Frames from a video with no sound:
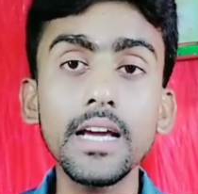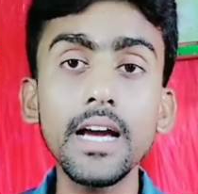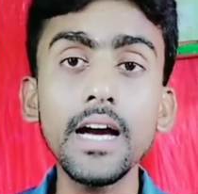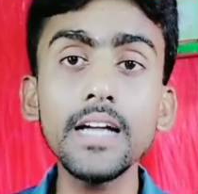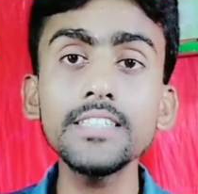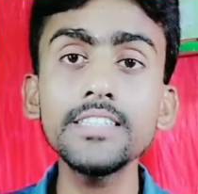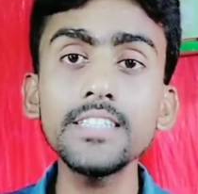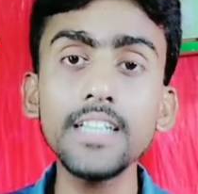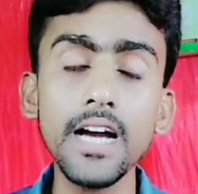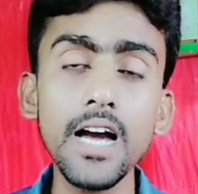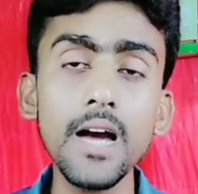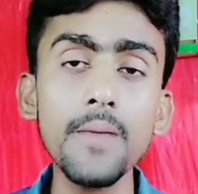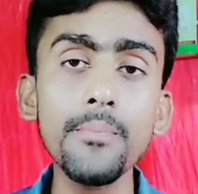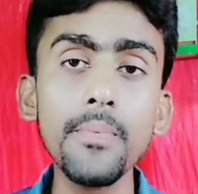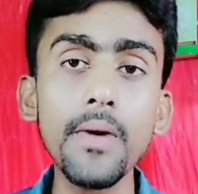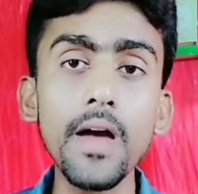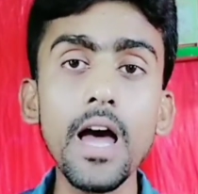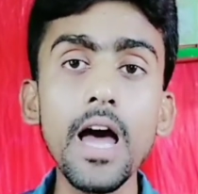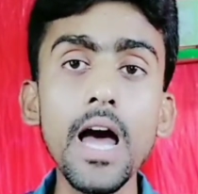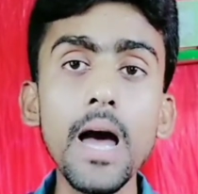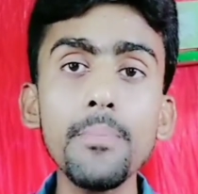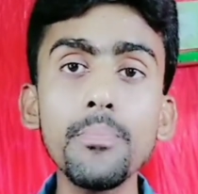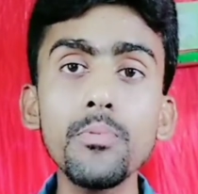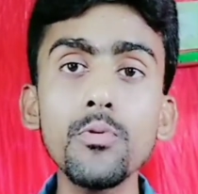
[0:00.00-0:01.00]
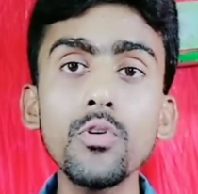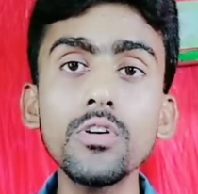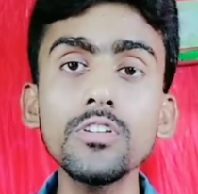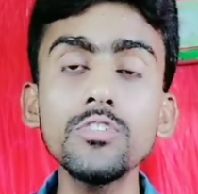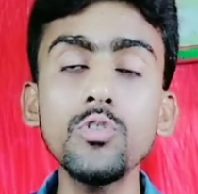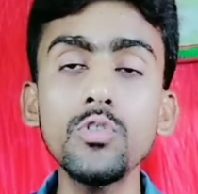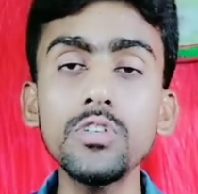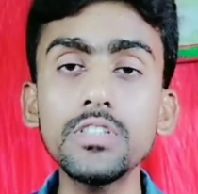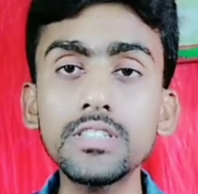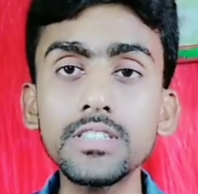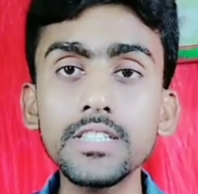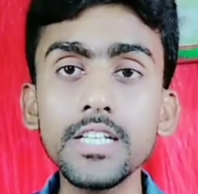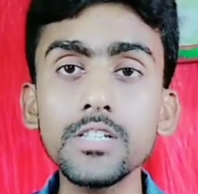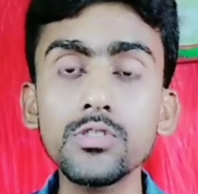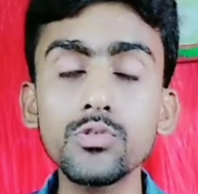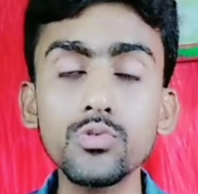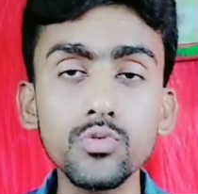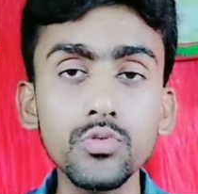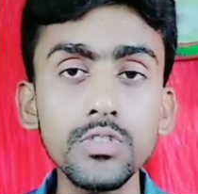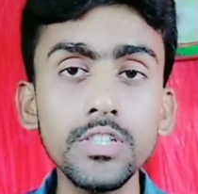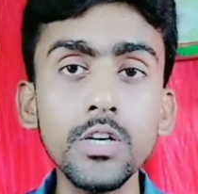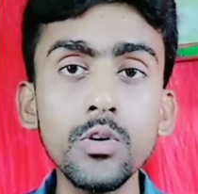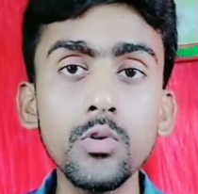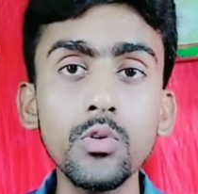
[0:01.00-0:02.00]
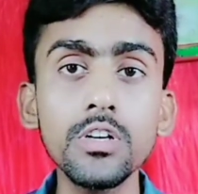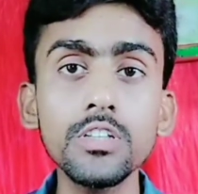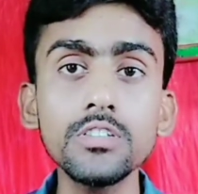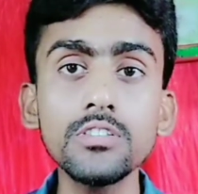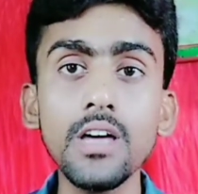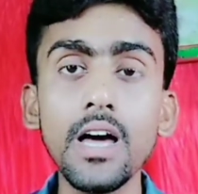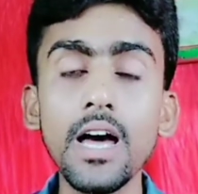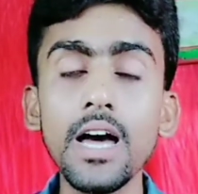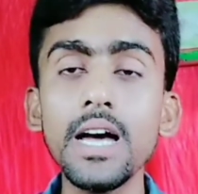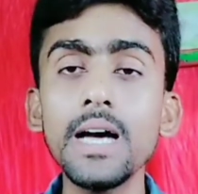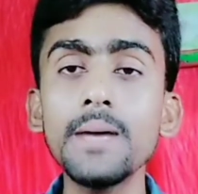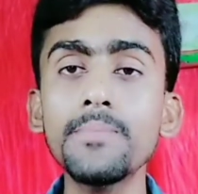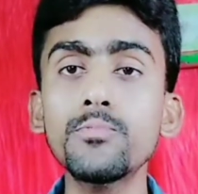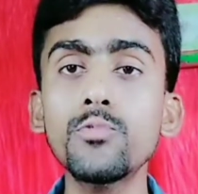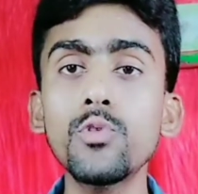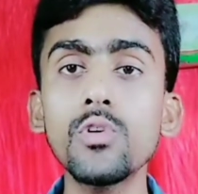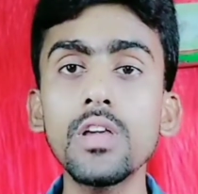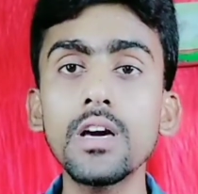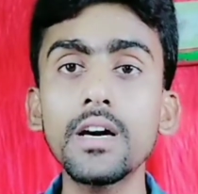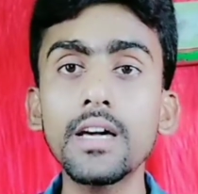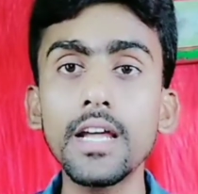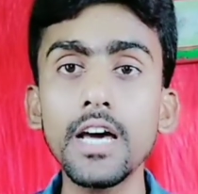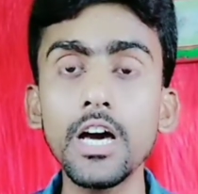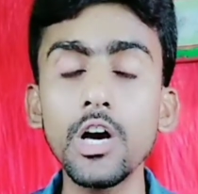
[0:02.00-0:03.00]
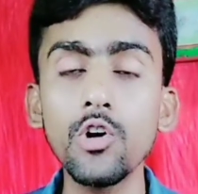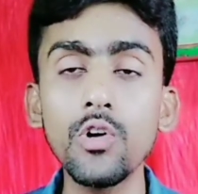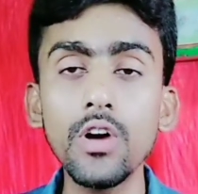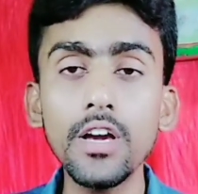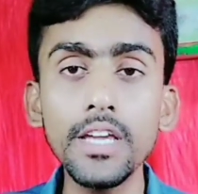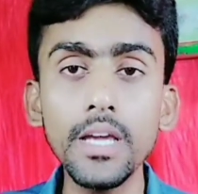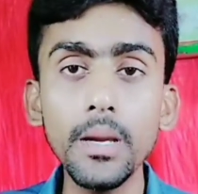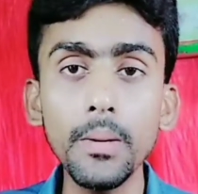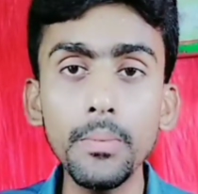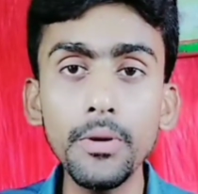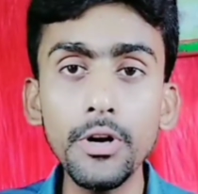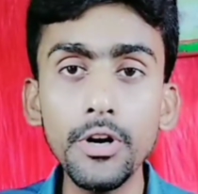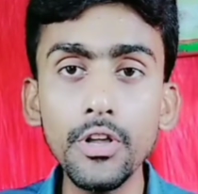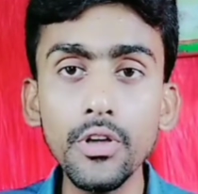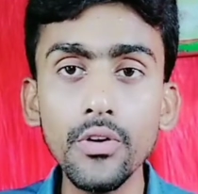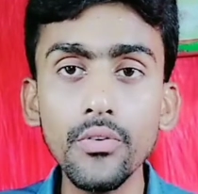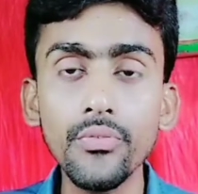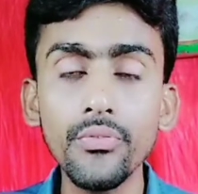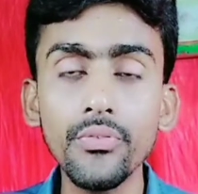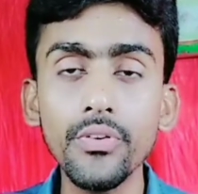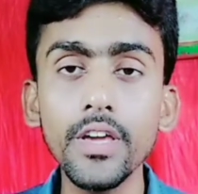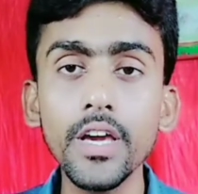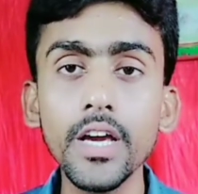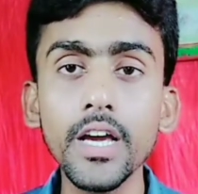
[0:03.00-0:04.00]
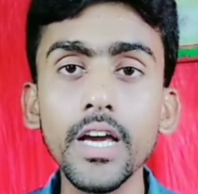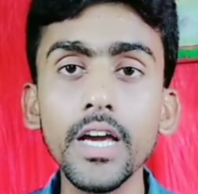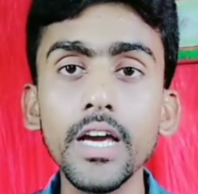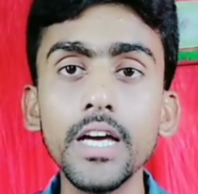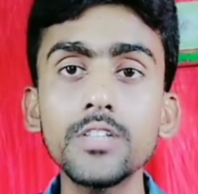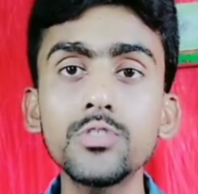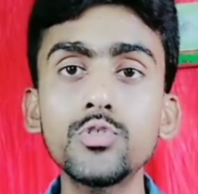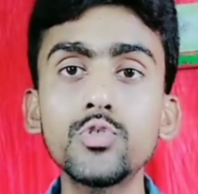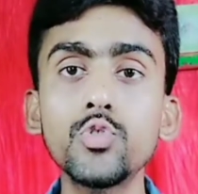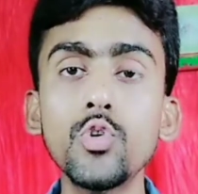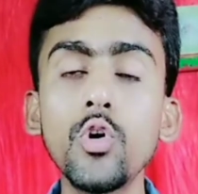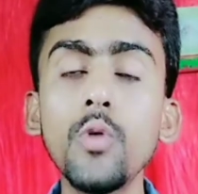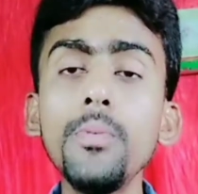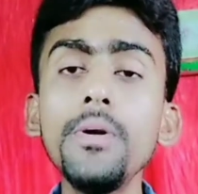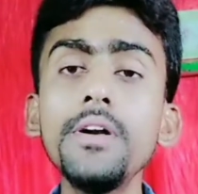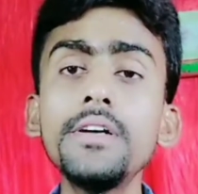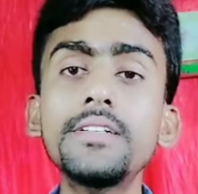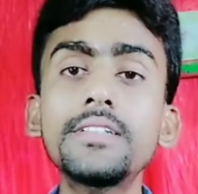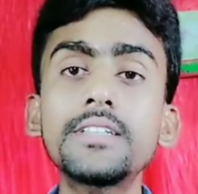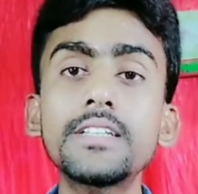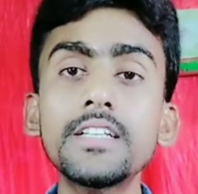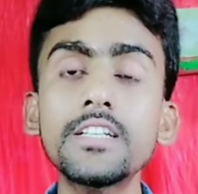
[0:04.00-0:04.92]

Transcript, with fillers: गाइज यहाँ पे आप लोग जो इतना सुने होंगे तो आपको लग रहा होगा ये वीडियो फेक है जो भी